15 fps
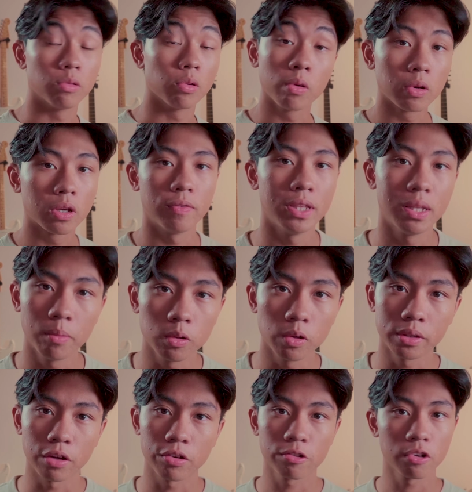des trucs évidemment dans
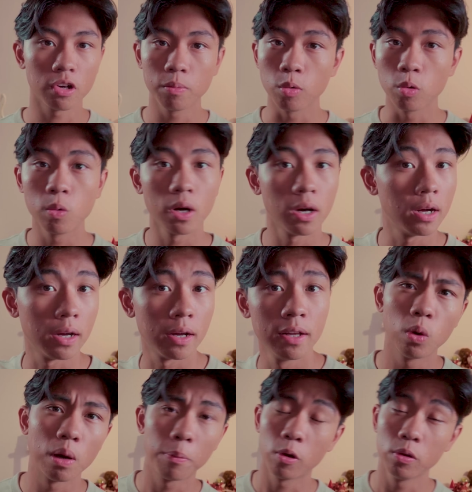ta chambre ou à,
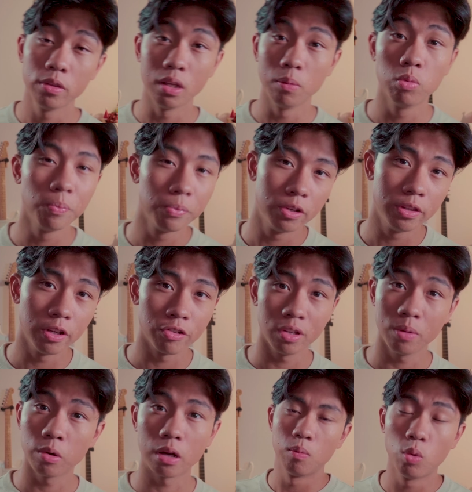ou à prendre des bons petits
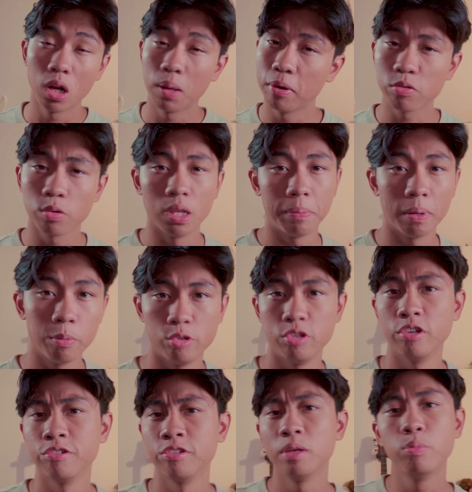déjeuners. Moi, je prenais pas de petit
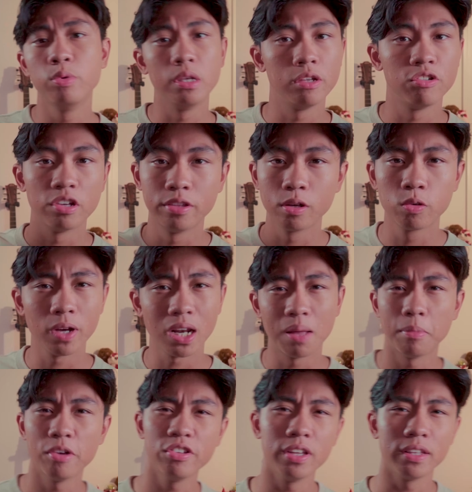déjeuner, puis j'ai découvert la
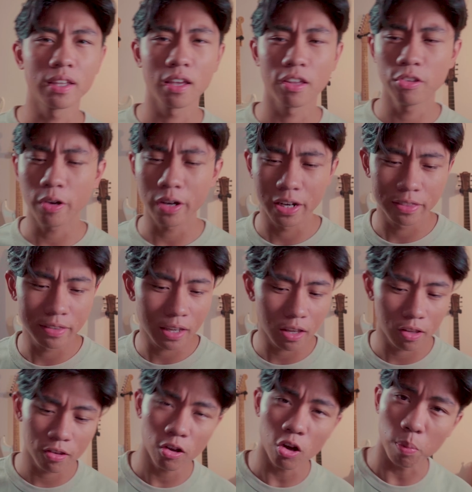magie des trésors et les
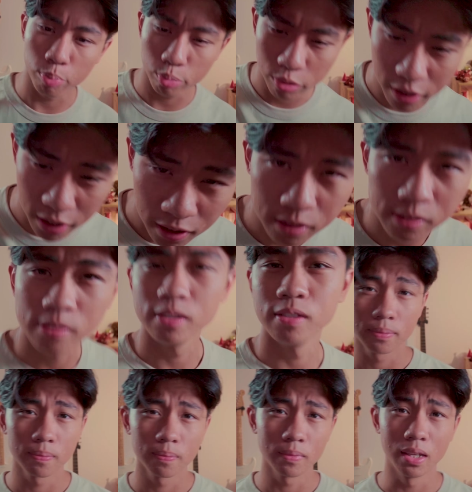trésors, putain
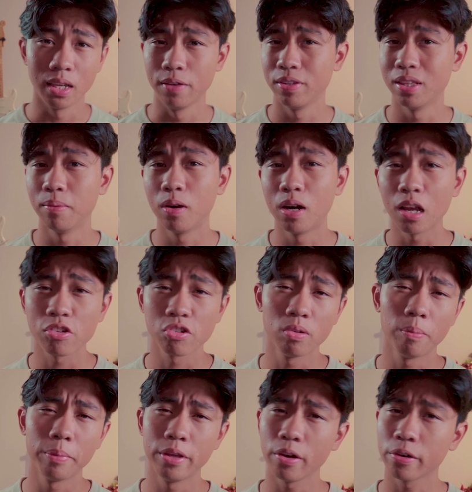et évidemment
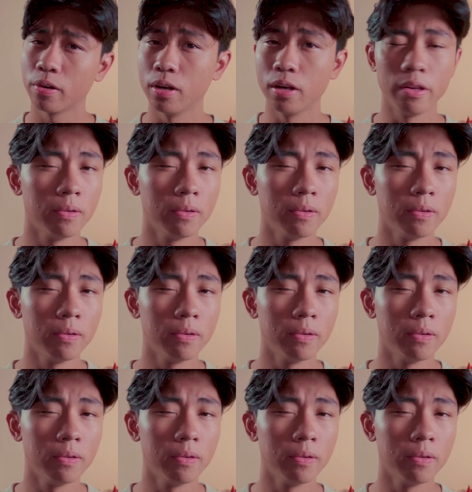largement meilleur que les